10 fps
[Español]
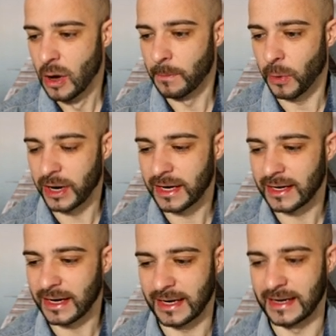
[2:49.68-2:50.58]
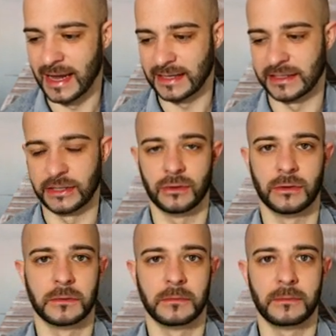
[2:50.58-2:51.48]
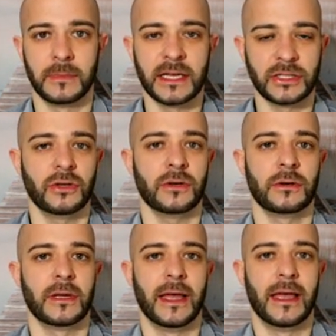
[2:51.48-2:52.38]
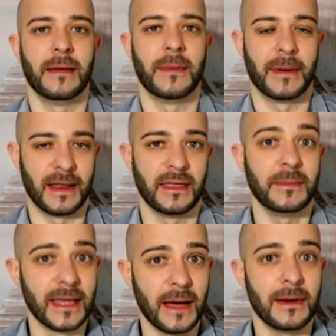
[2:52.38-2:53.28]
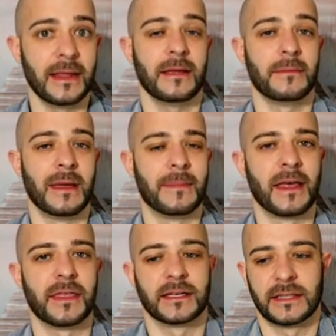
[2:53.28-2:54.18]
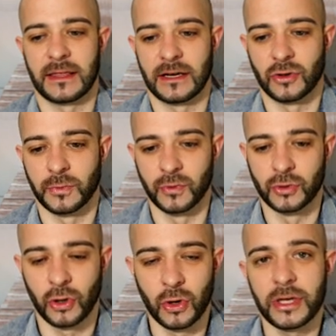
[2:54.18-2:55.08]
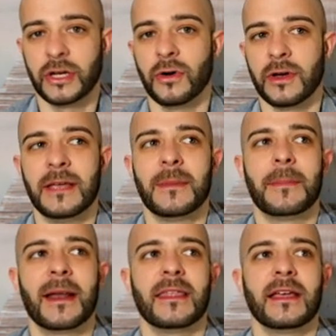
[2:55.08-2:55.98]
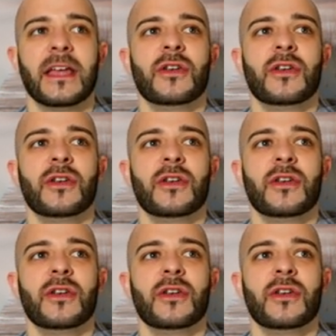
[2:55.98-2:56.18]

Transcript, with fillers: por el gimnasio. Esto eh, me parece viable, me parece hasta cierto punto lógico y me parece que